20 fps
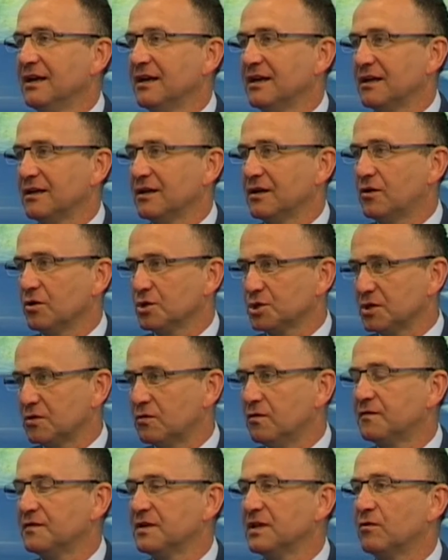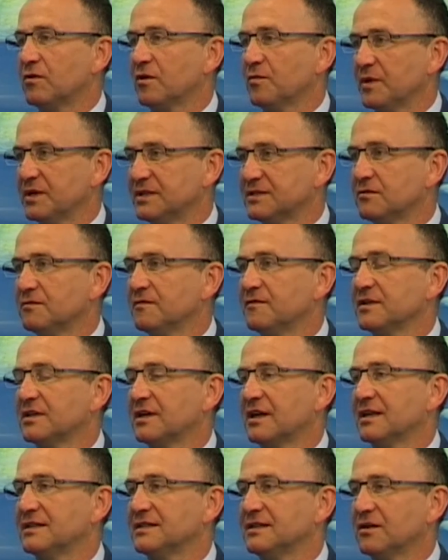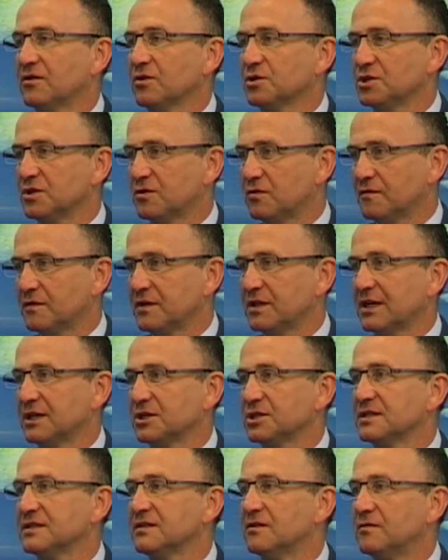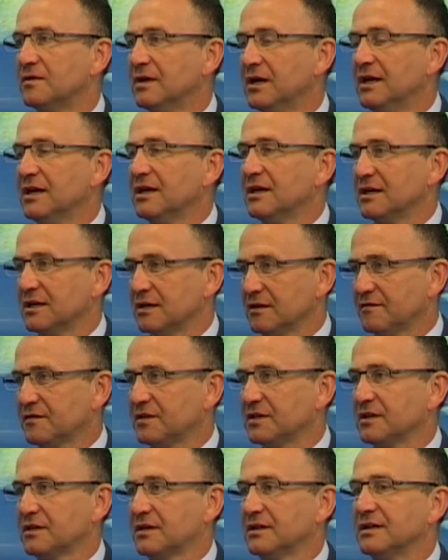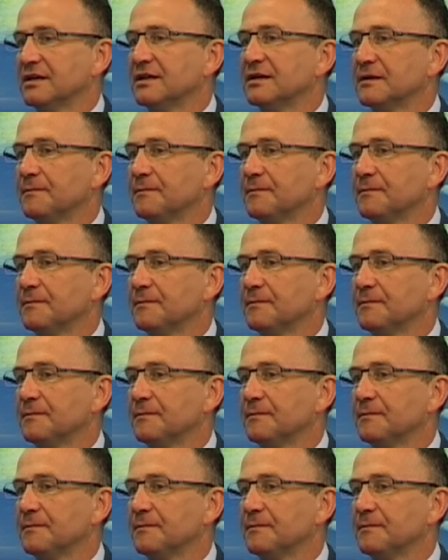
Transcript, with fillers: e, Koszykówki, Europejską Federację Koszykówki, także są w tych